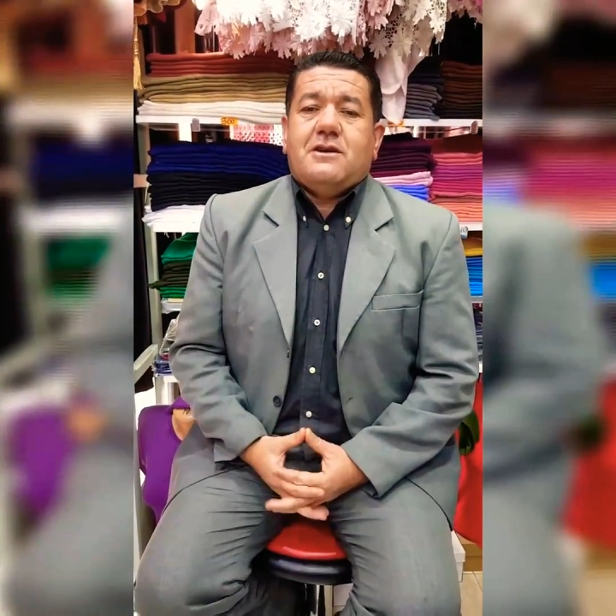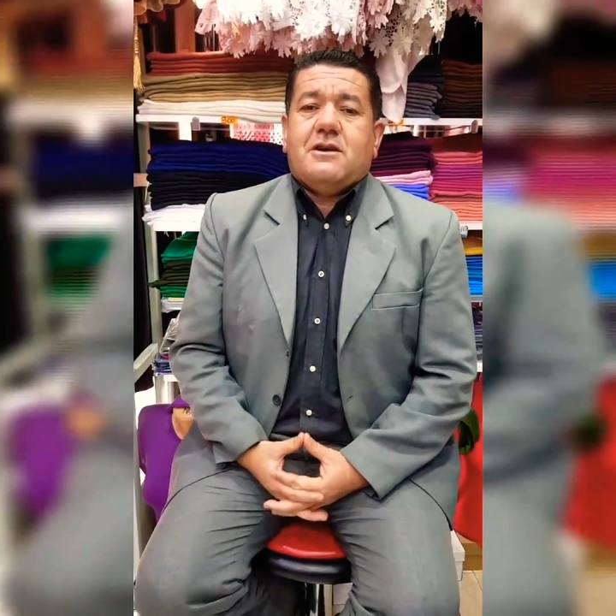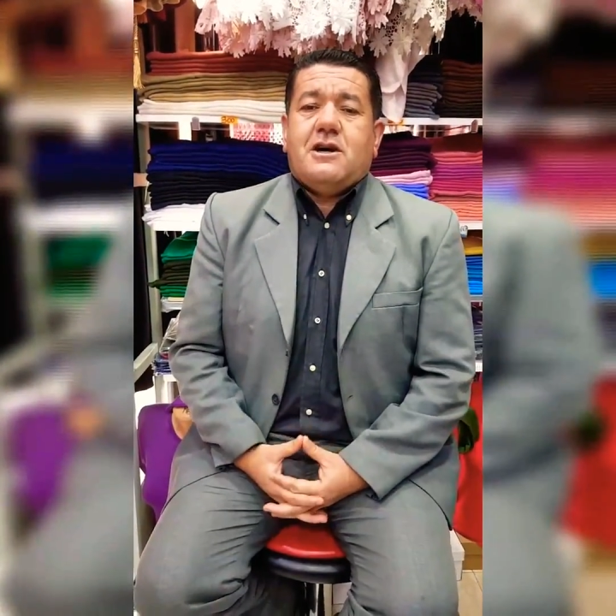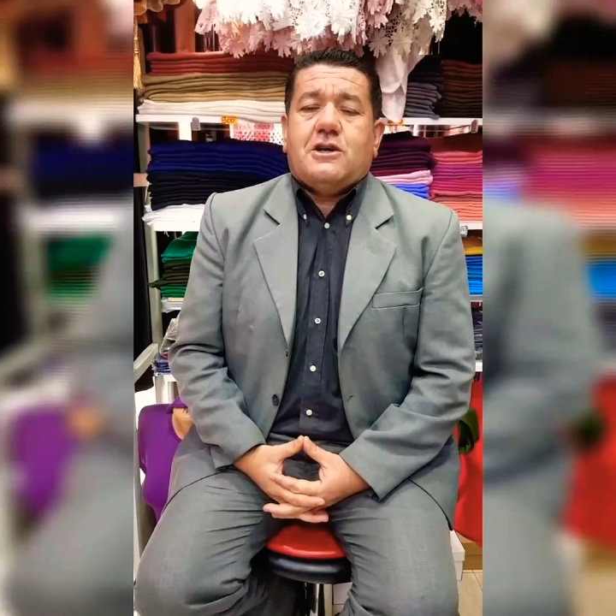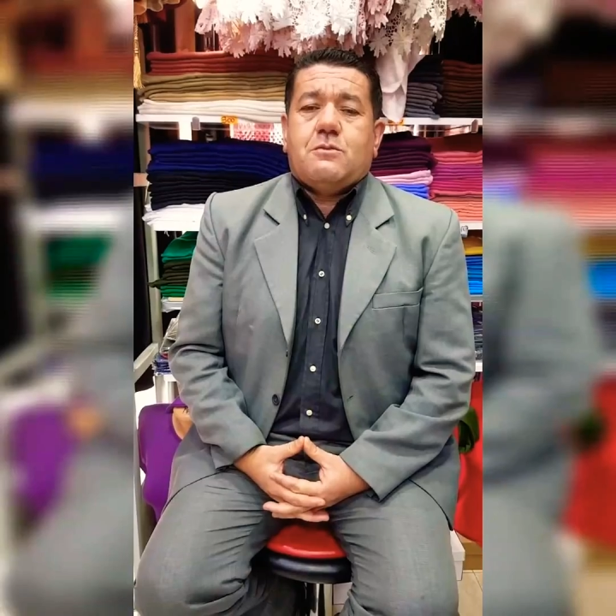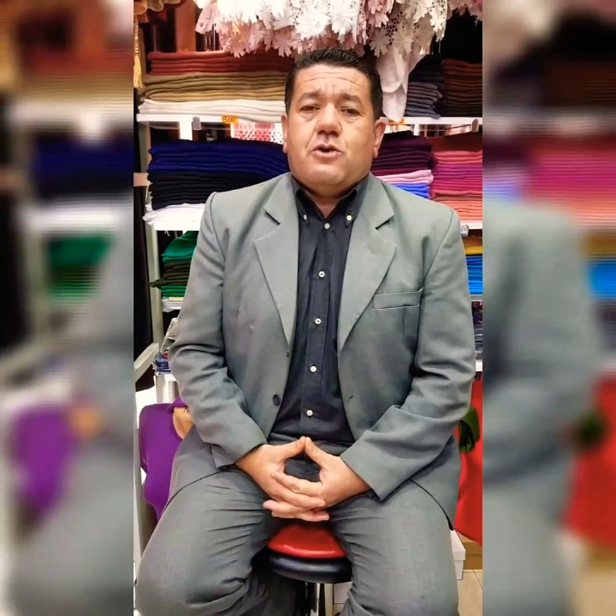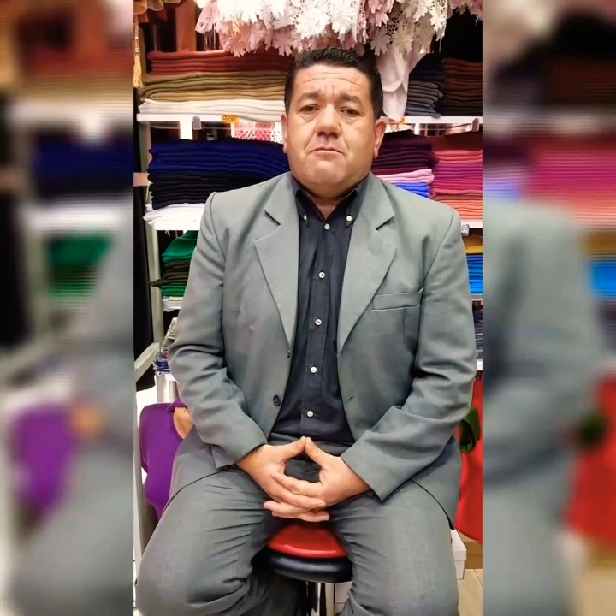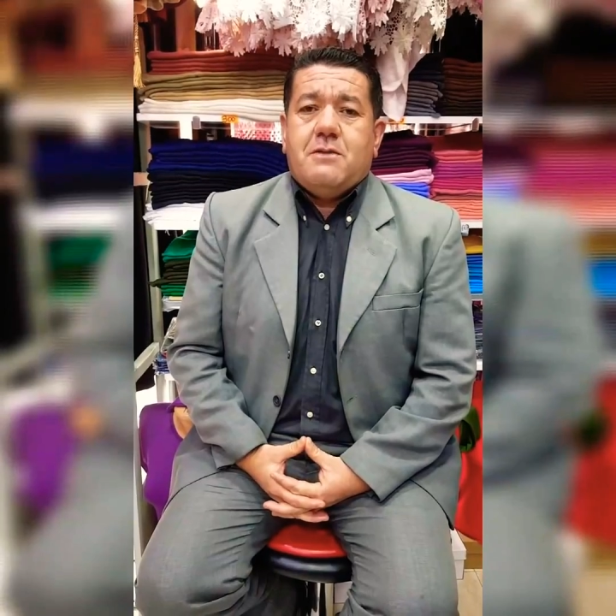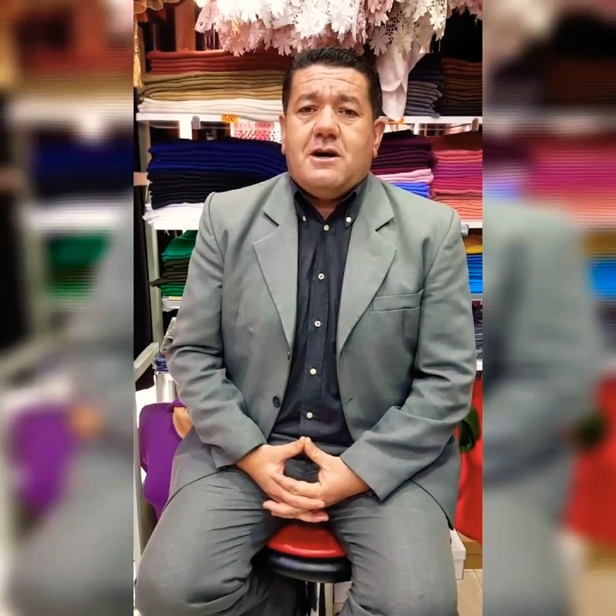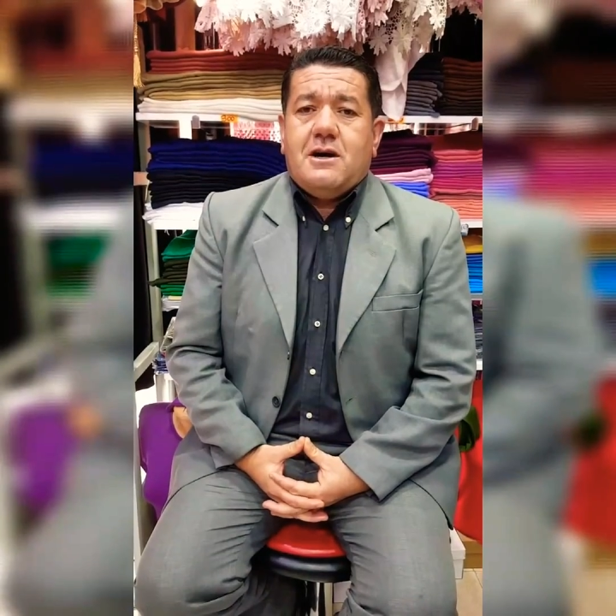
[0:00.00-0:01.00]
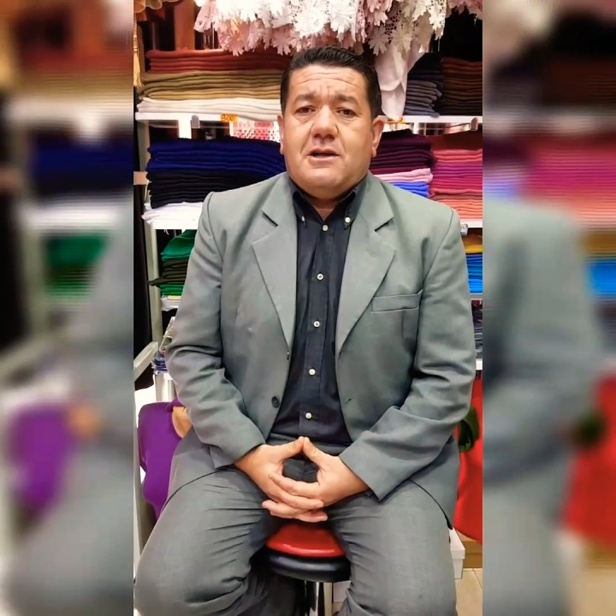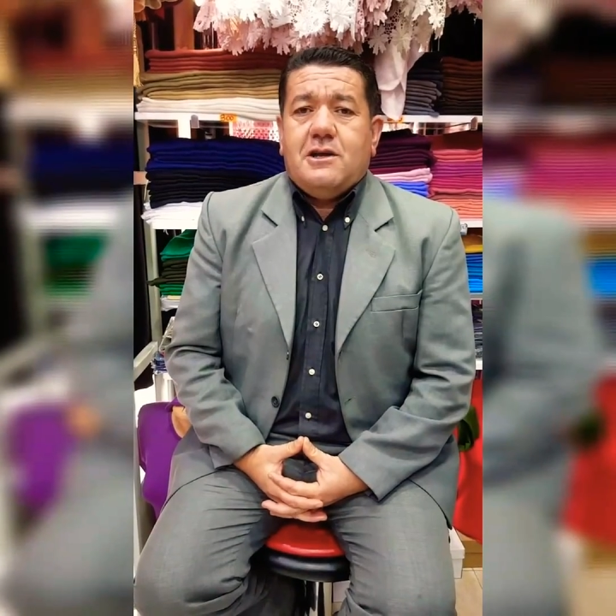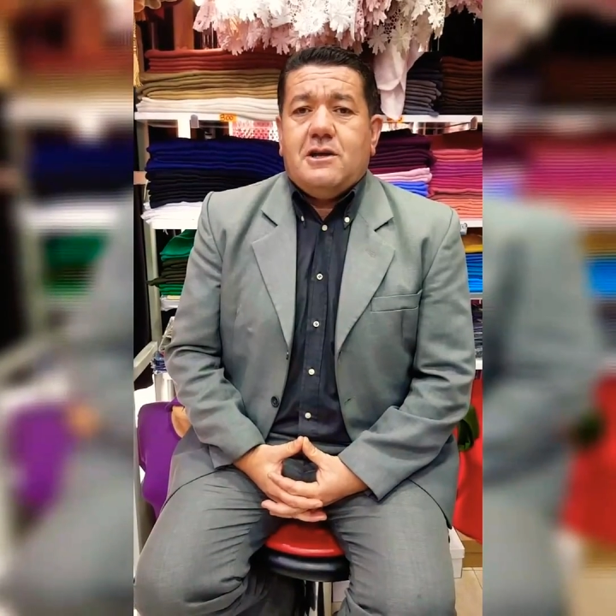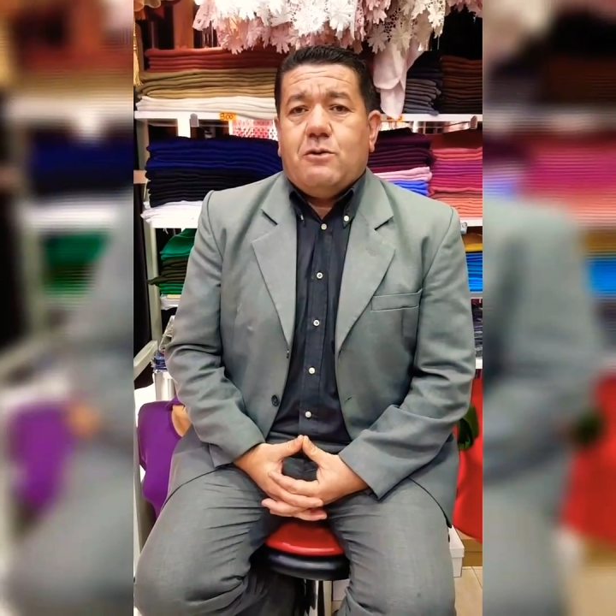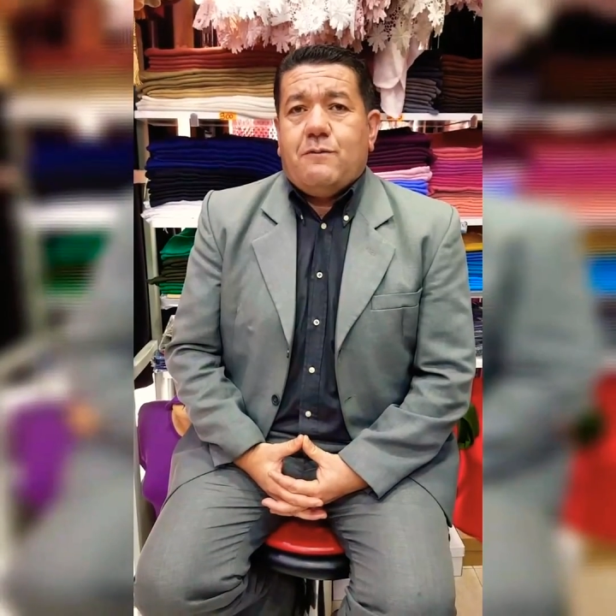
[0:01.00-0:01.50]
نقاط مهمة
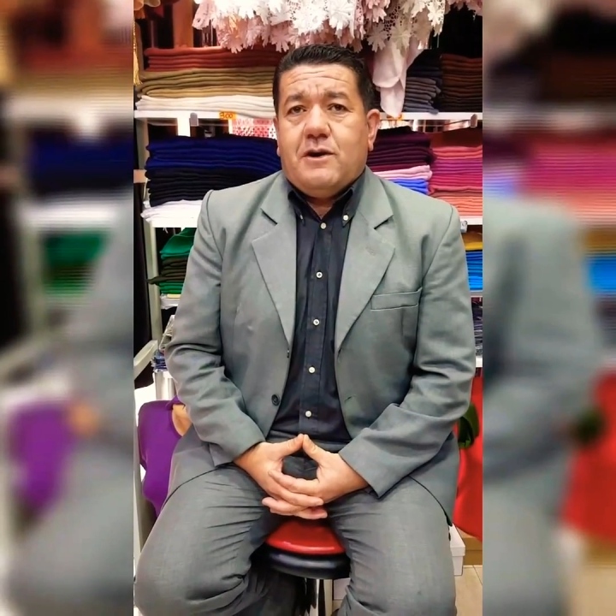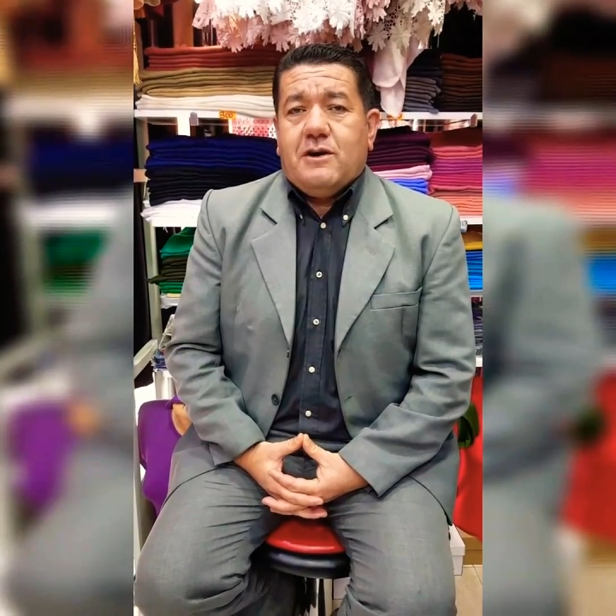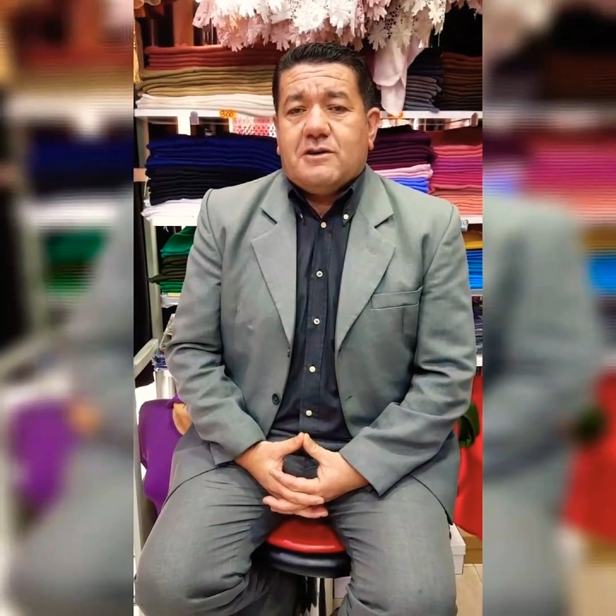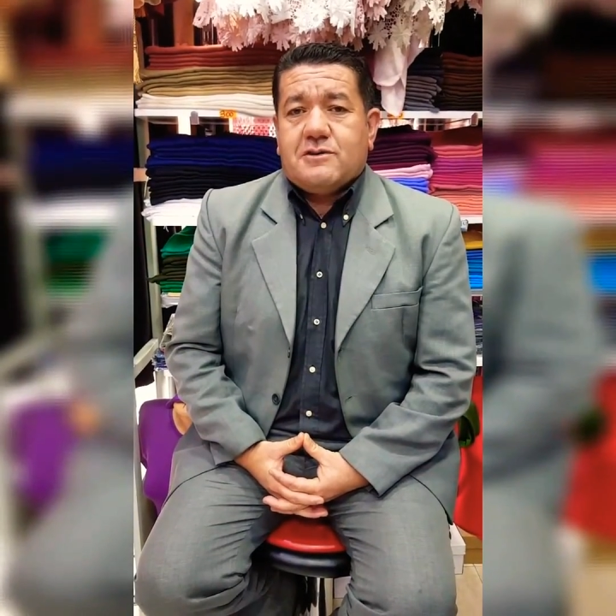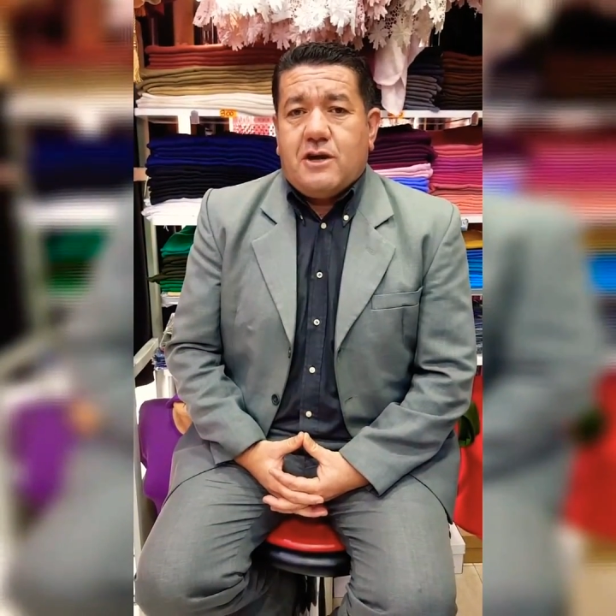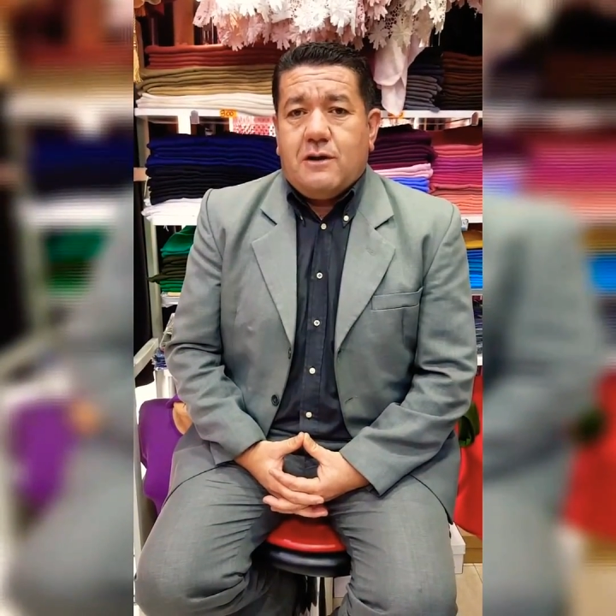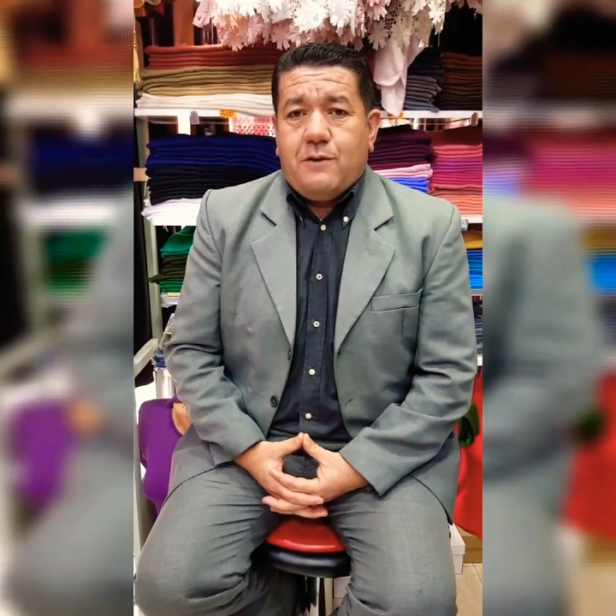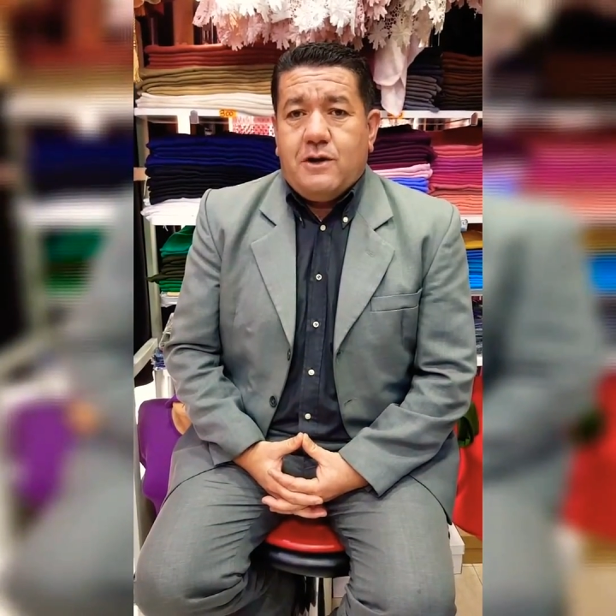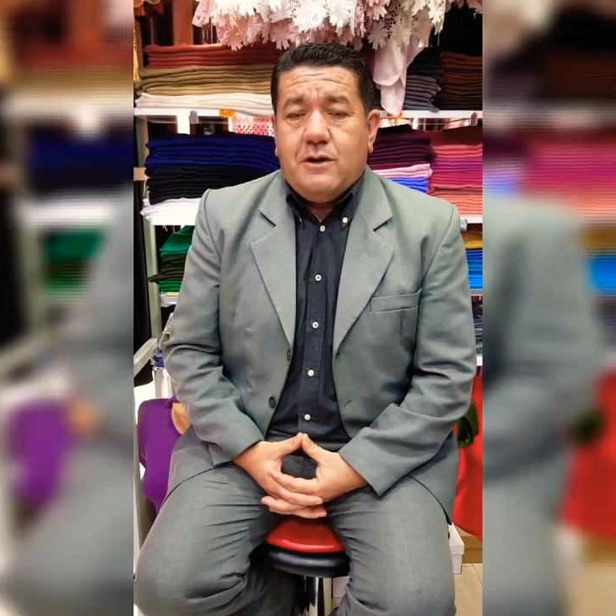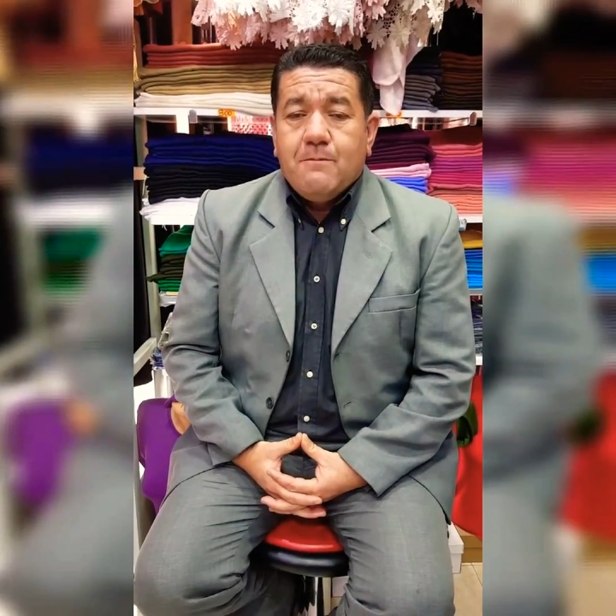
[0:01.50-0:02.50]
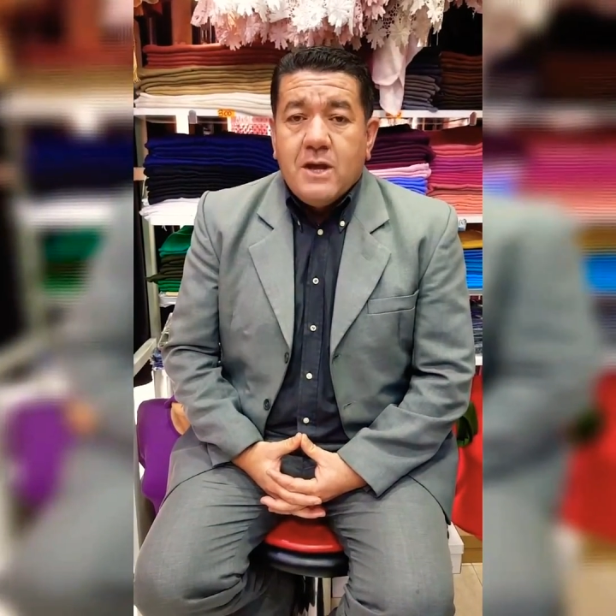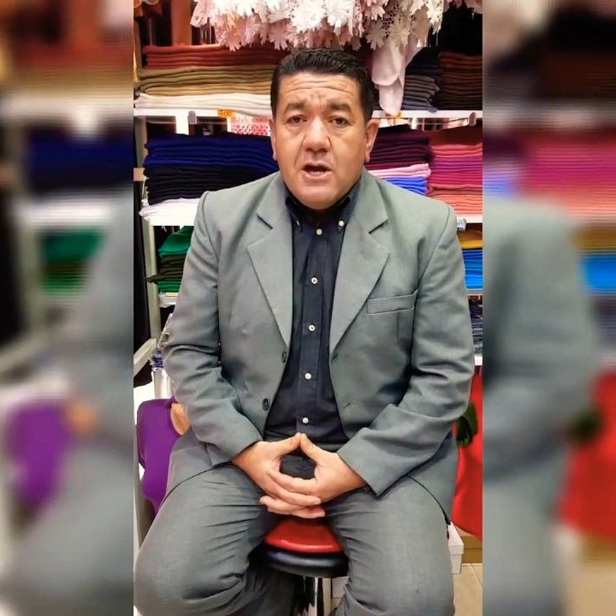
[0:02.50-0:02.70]
للوفاق الصيفي